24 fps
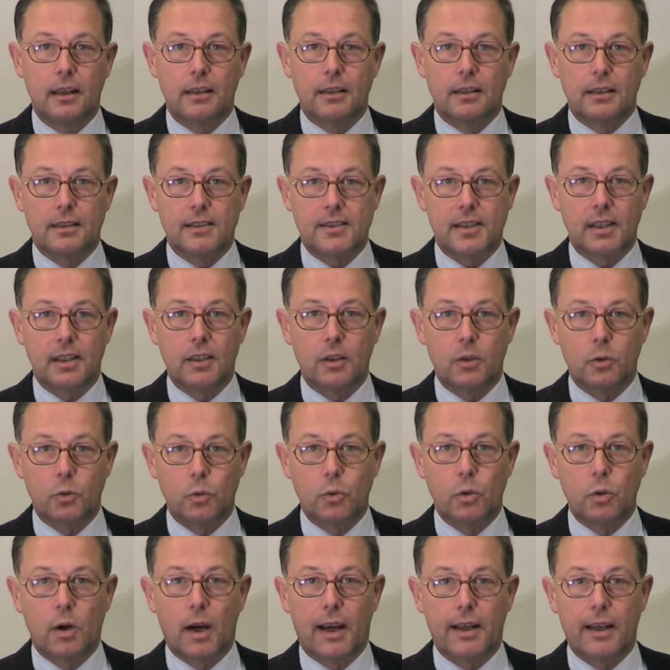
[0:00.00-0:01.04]
der
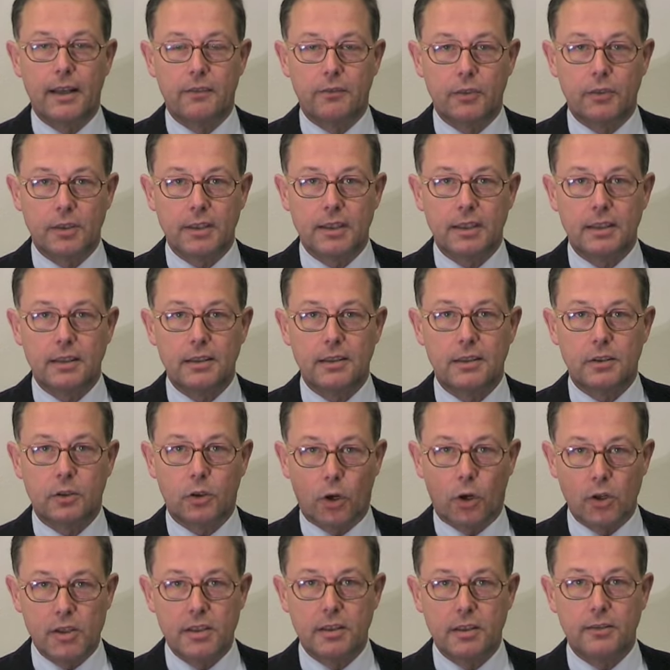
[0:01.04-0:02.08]
CDU eine wirklich
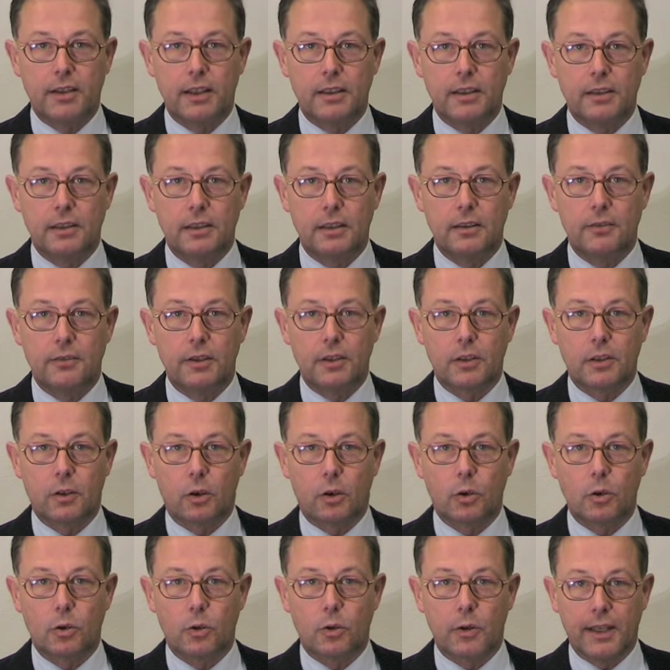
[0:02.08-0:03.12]
konservative
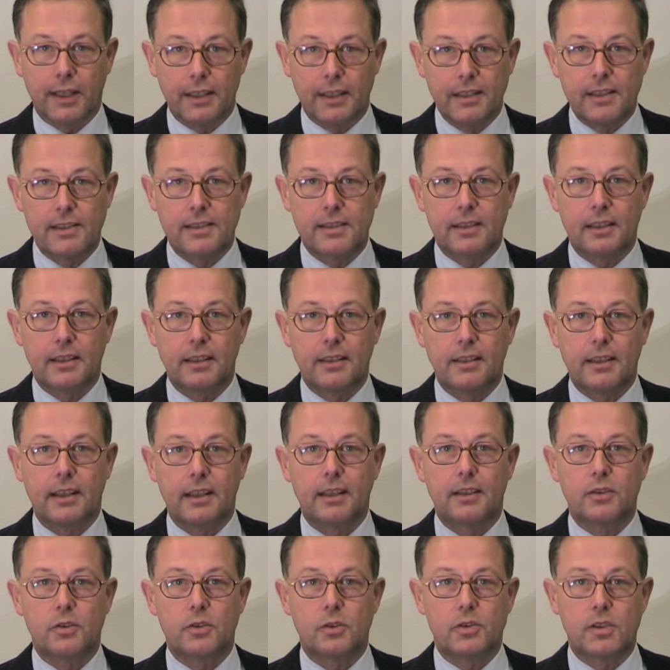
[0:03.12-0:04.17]
Konkurrenz
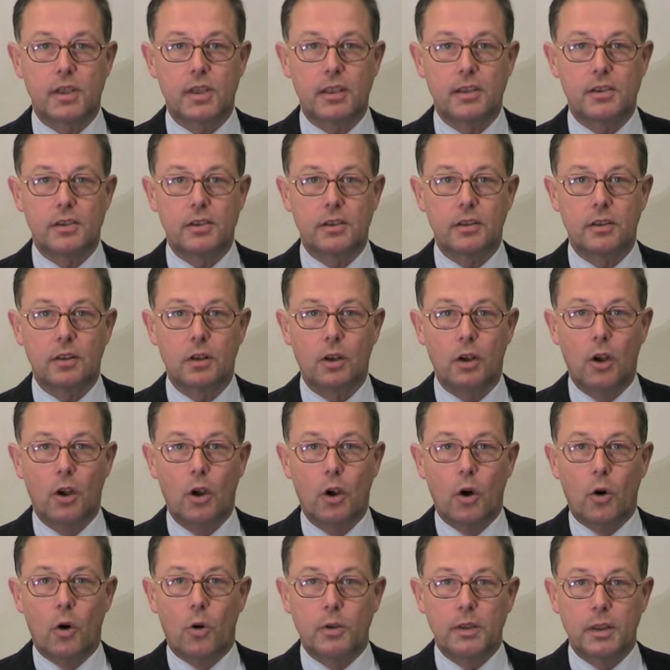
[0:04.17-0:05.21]
entgegenzusetzen
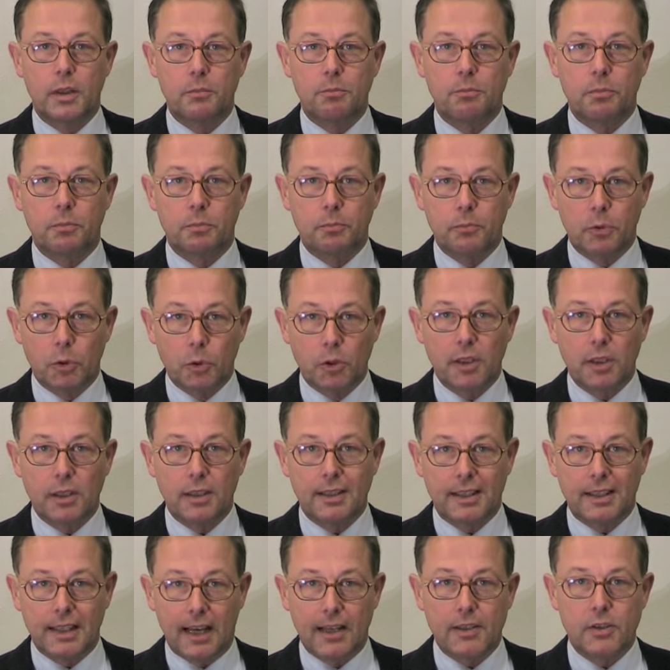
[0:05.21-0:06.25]
und den
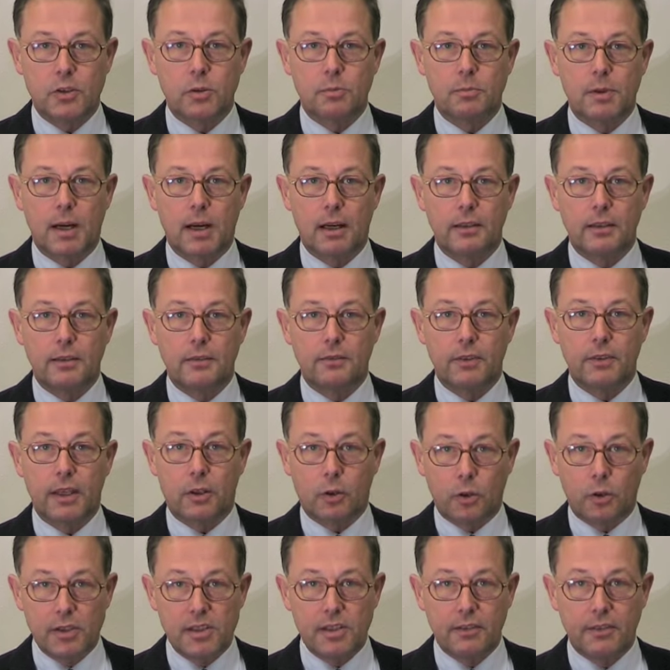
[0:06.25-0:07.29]
Bürgern klarzumachen, wer
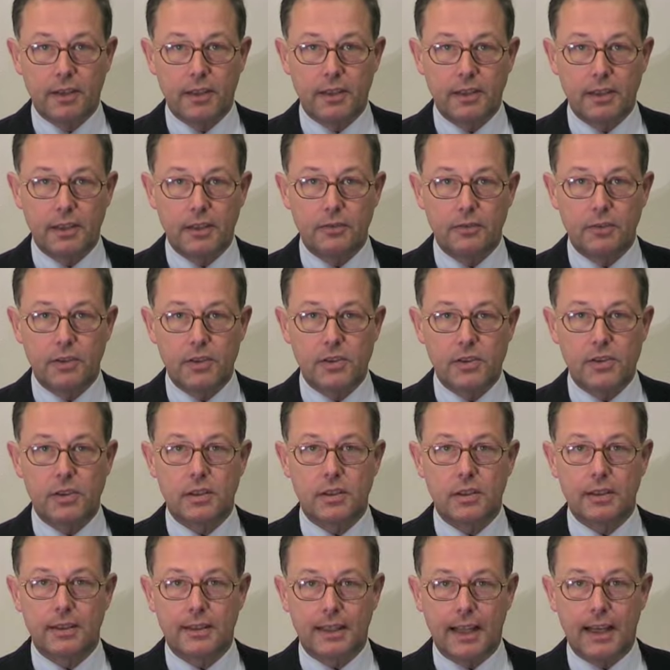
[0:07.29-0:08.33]
konservativ
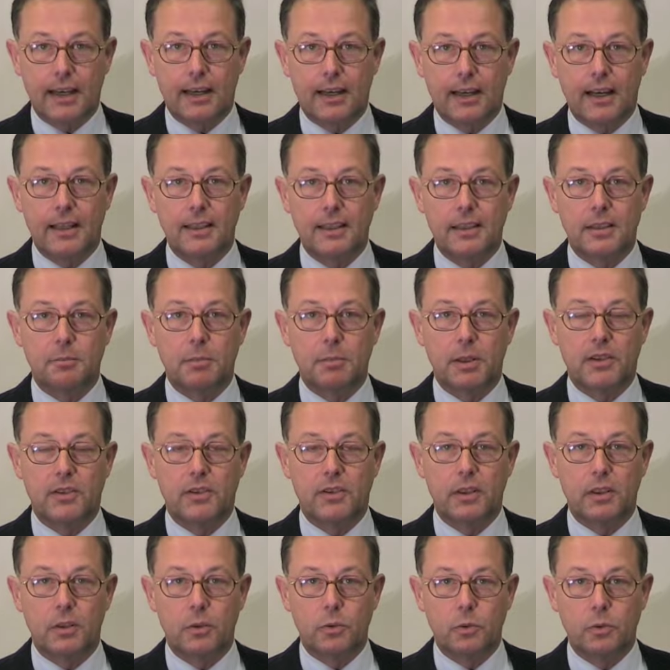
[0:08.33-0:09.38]
ist, der kann nicht mehr
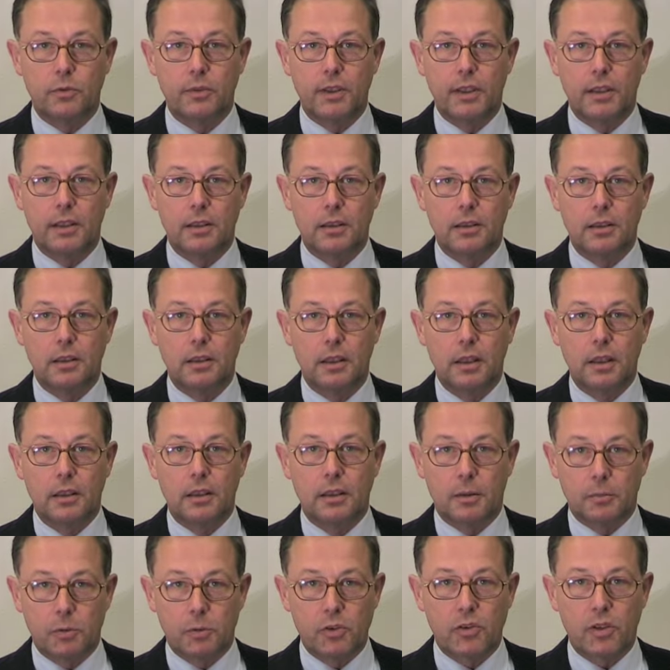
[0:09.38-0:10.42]
CDU wählen,
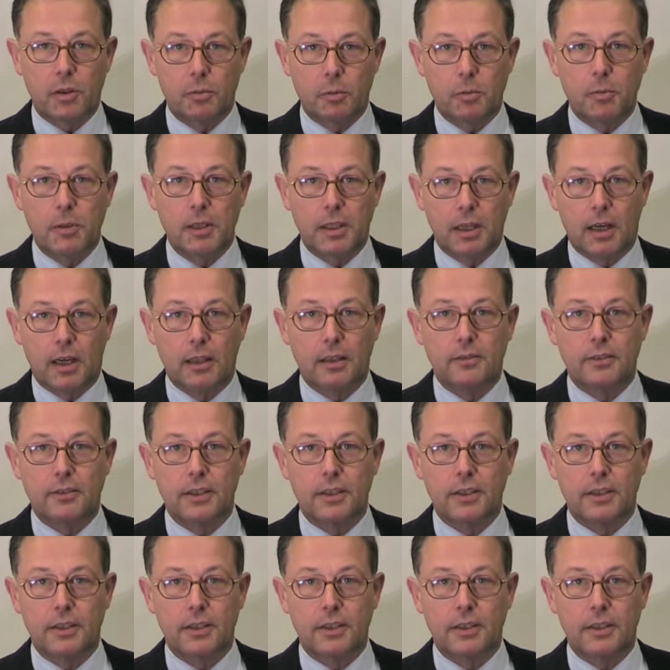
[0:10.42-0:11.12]
der muss Republikaner